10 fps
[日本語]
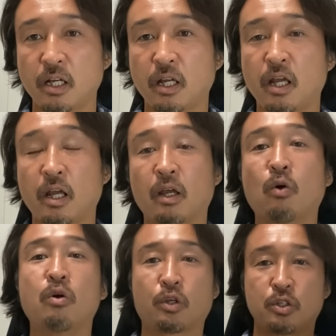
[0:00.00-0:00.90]
えー、
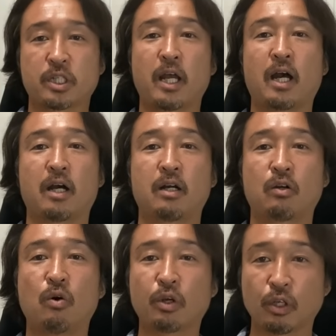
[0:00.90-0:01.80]
高級車や
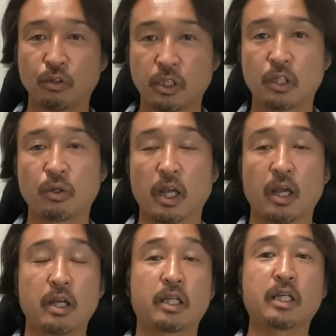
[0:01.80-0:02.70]
高級腕時
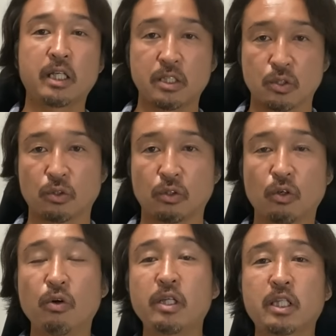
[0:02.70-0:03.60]
計、貴金属、
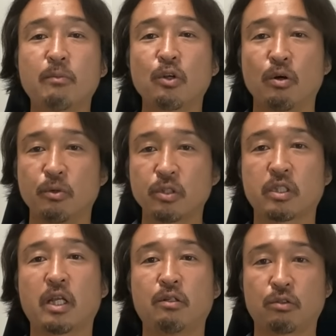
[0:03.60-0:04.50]
こういったものを持っ
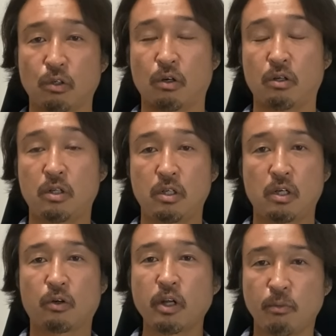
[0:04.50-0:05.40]
ていると、
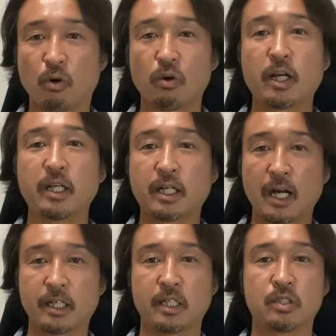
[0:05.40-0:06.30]
これもお金に
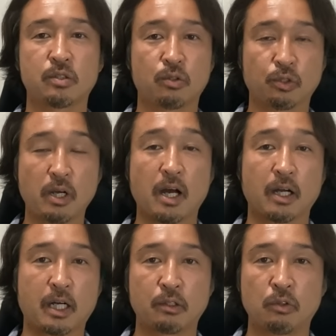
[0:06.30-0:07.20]
換金することが
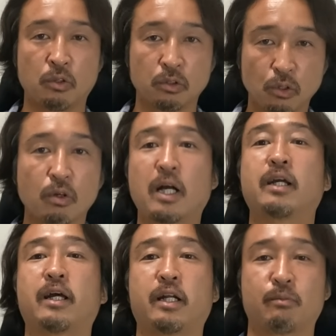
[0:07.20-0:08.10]
可能と考
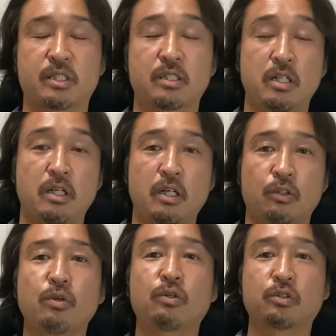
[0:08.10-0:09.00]
えられます。
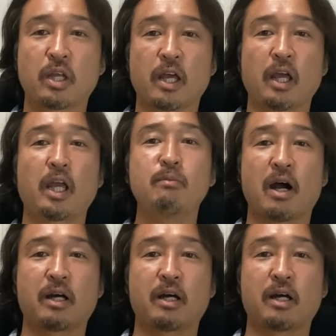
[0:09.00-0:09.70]
ということで、今、